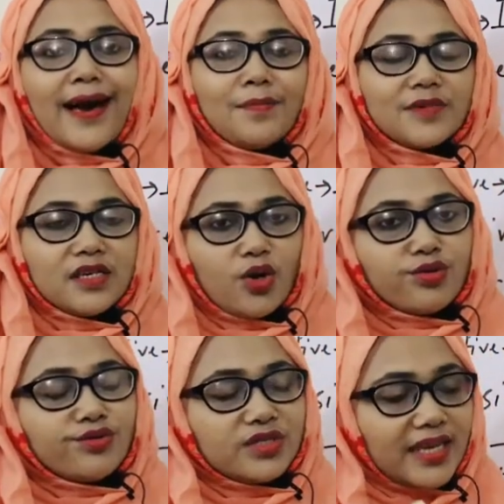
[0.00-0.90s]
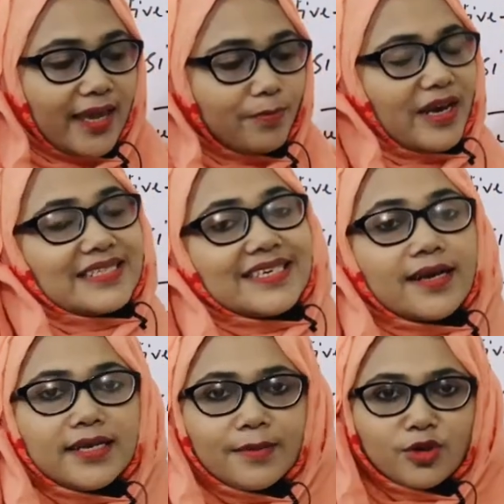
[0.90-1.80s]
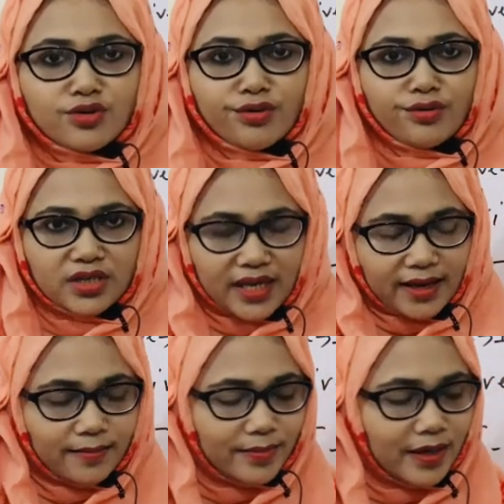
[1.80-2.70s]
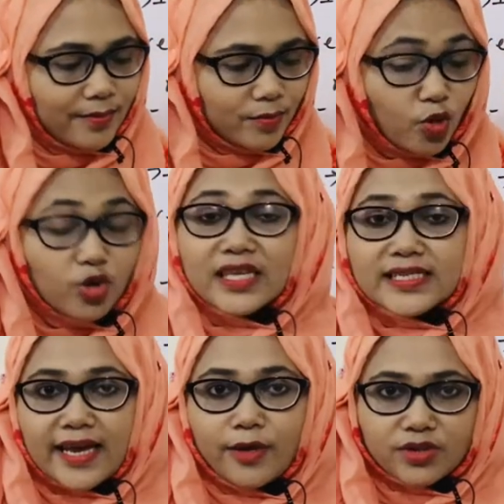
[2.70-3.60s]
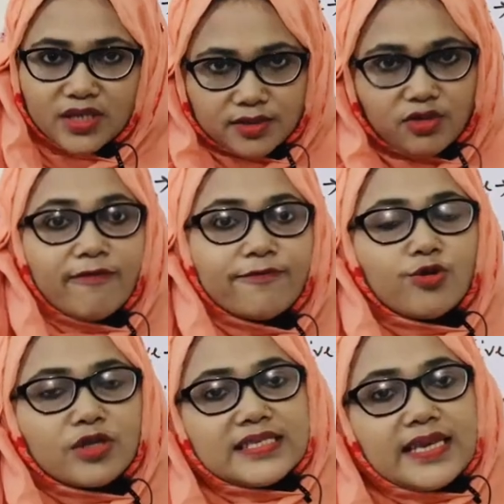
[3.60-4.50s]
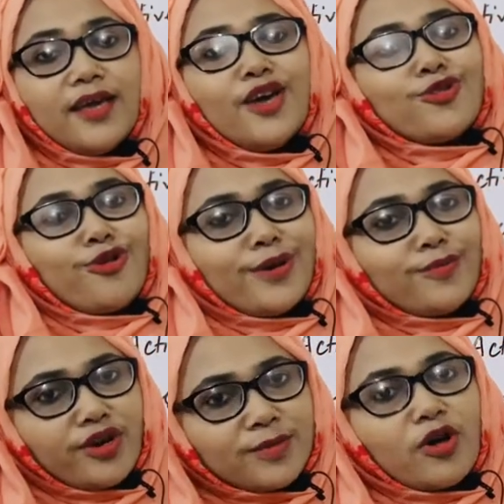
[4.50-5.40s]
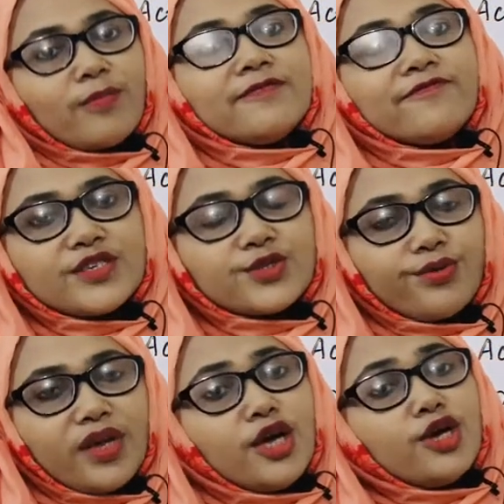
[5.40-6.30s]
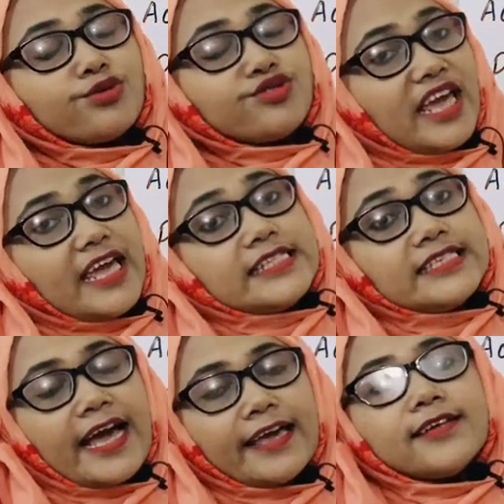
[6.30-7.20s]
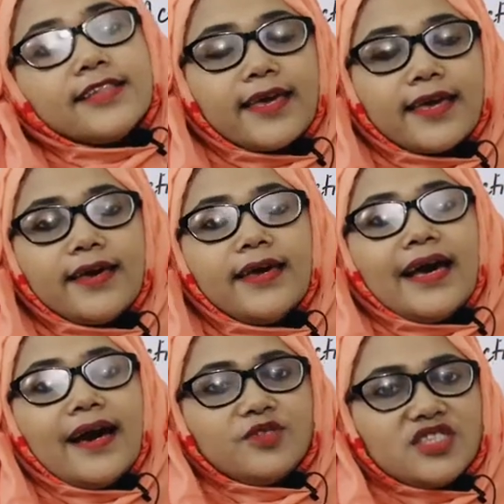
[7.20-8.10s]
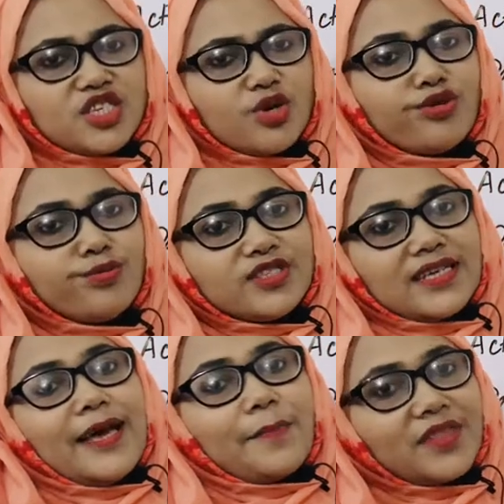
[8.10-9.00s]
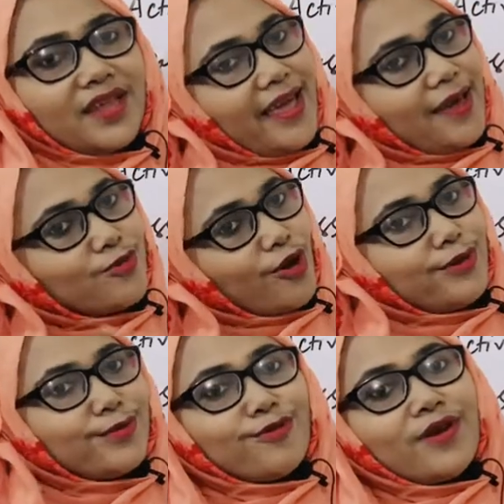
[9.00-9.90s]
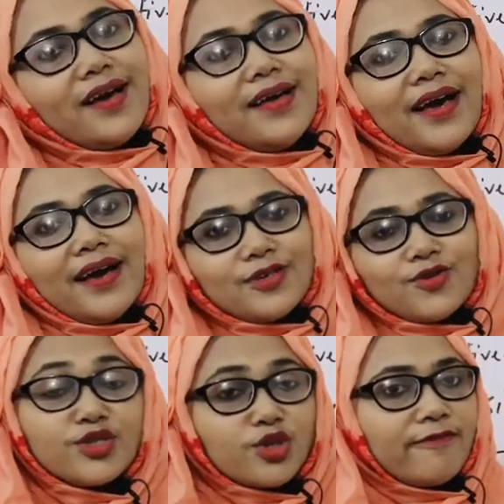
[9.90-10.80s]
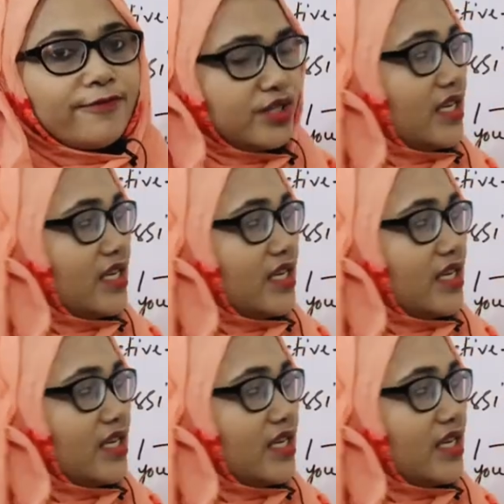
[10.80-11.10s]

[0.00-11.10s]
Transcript: আমরা যখন ওটাকে প্র্যাকটিক্যালি আমরা যখন ওটাকে করতে যাই ওটা সলভ করতে যাই তখন আমরা অনেক প্রবলেম ফেস করি তো সেই জায়গা থেকে আমি চেষ্টা করব যাতে আপনাদের এই প্রবলেমগুলো আসলে সলভ হয়ে